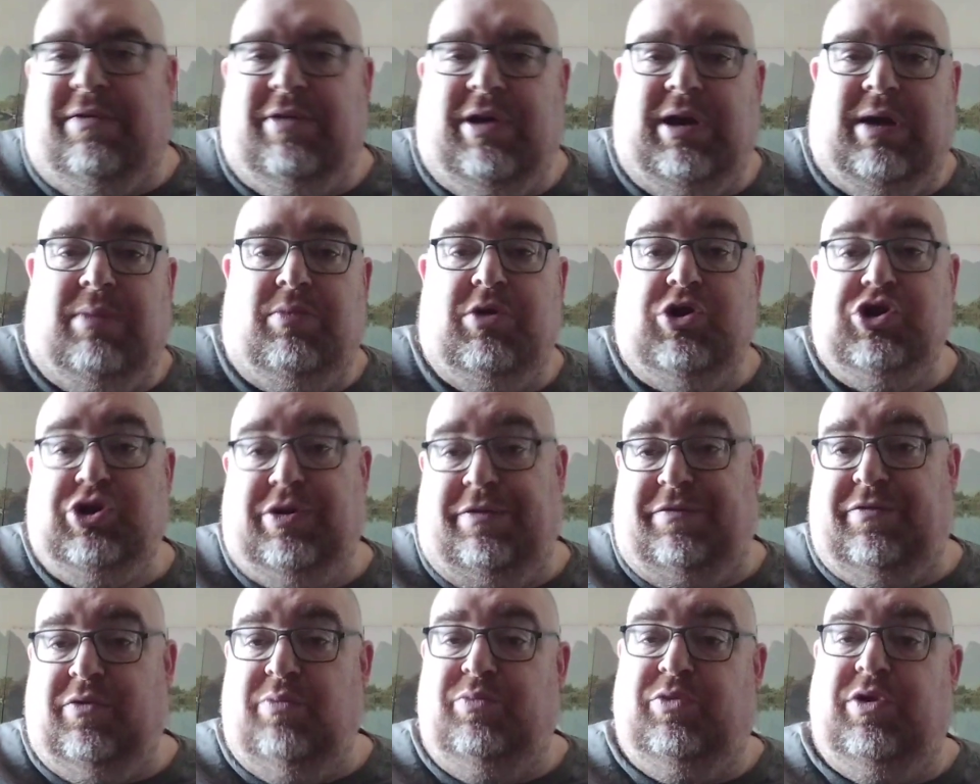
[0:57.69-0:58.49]
Voilà, moi
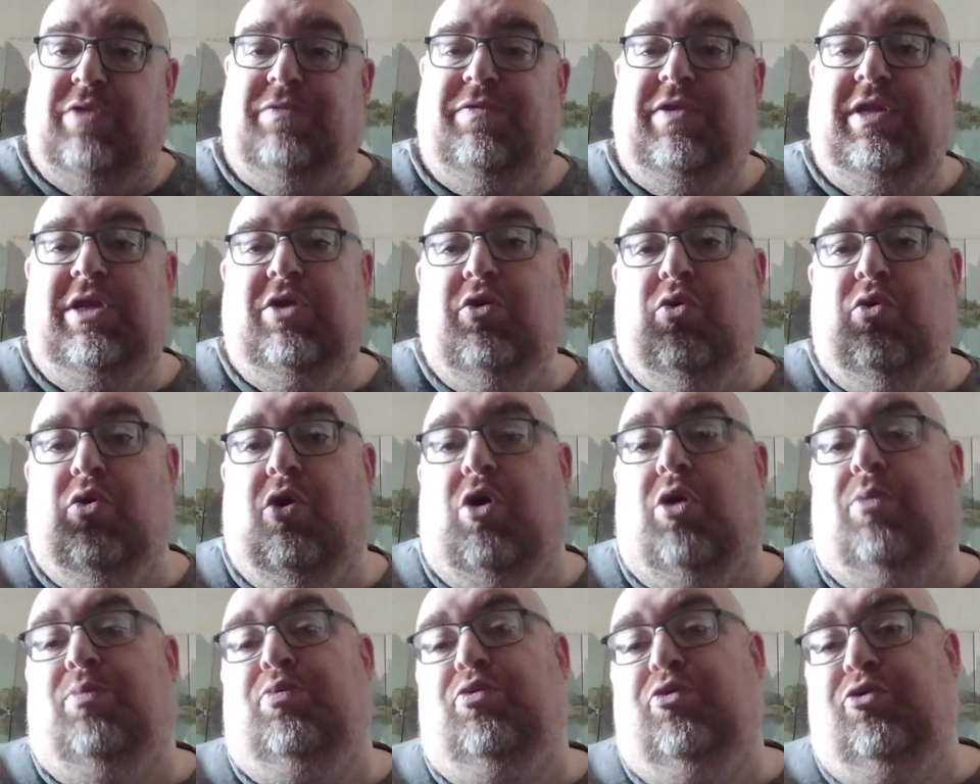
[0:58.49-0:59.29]
j'ai fait une petite vidéo
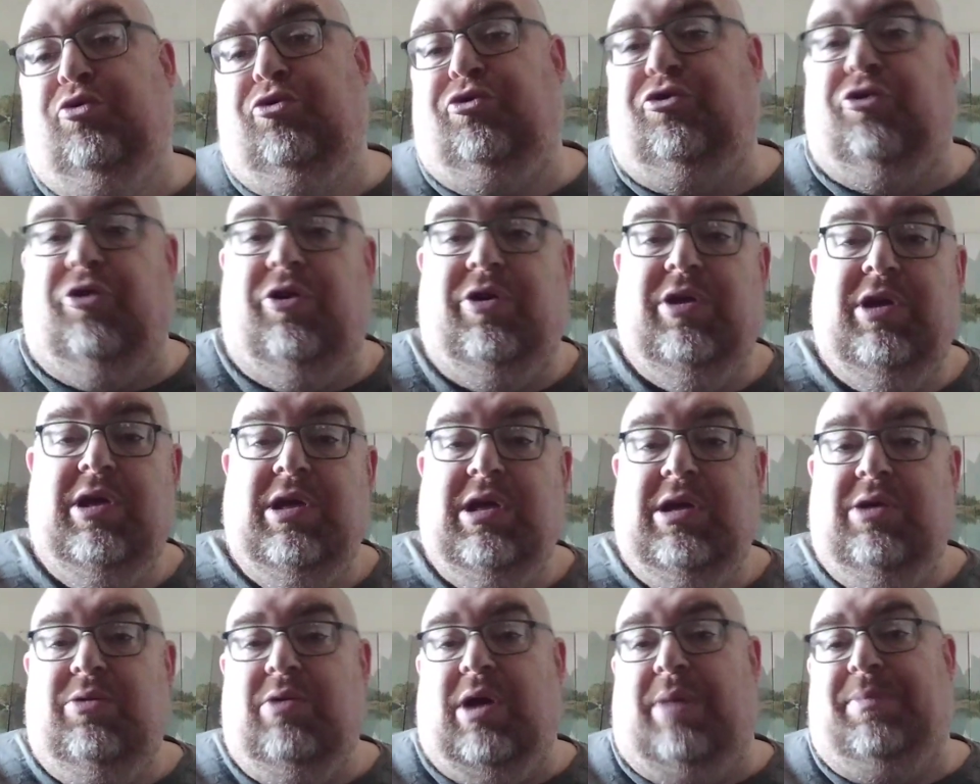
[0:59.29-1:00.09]
en plus,
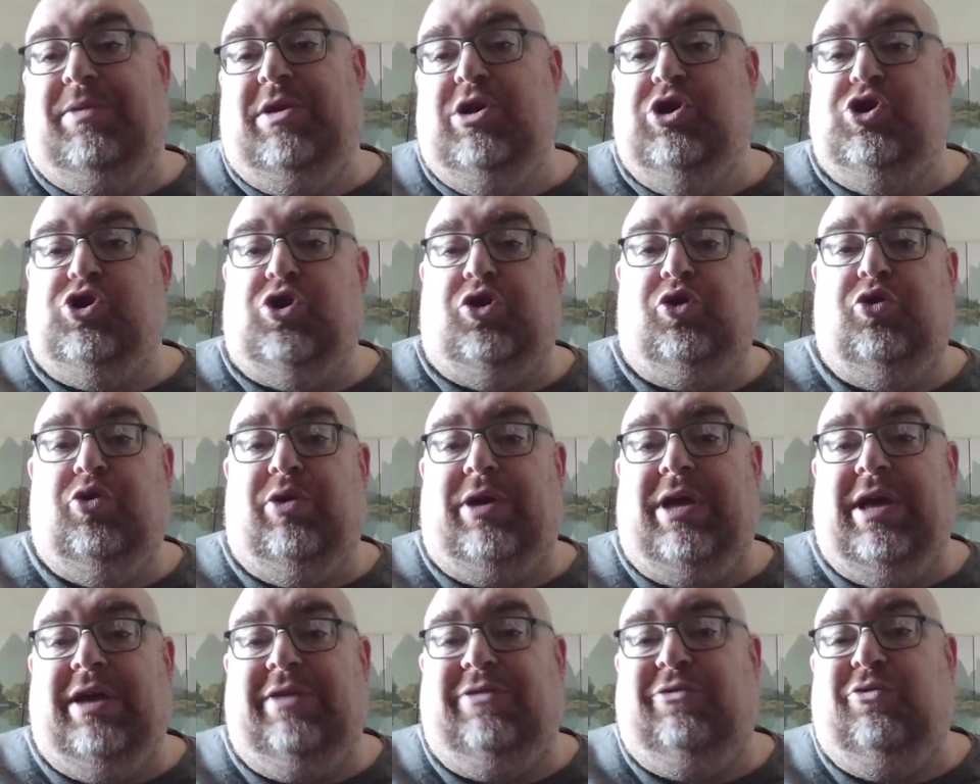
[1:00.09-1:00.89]
un petit short de
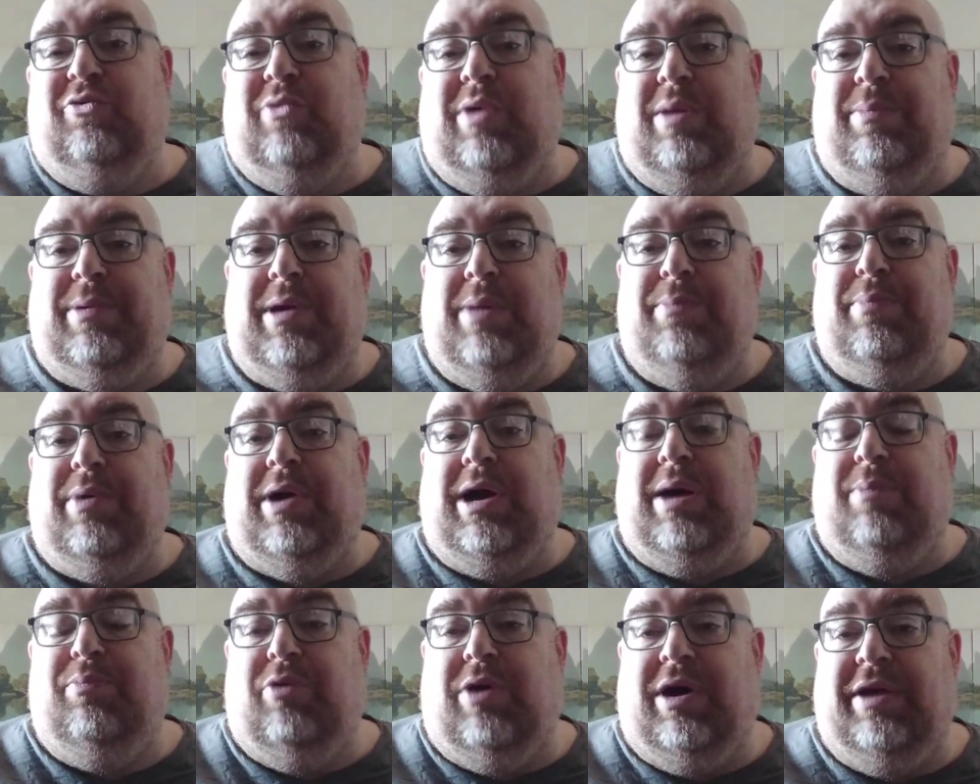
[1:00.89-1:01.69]
réaction après
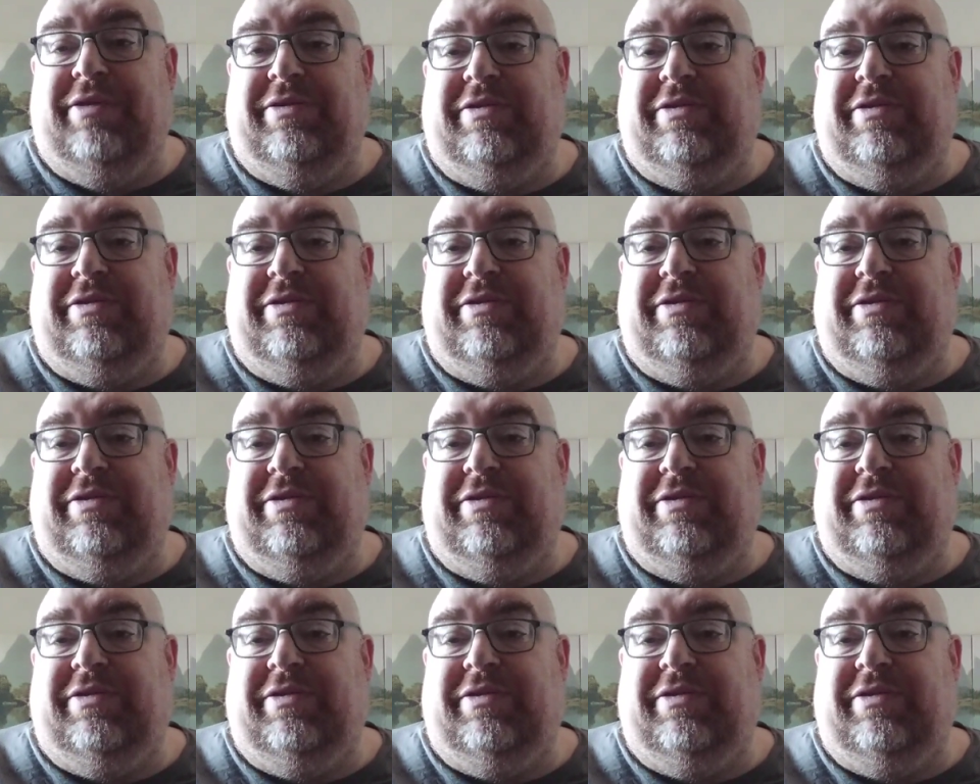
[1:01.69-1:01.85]
par rapport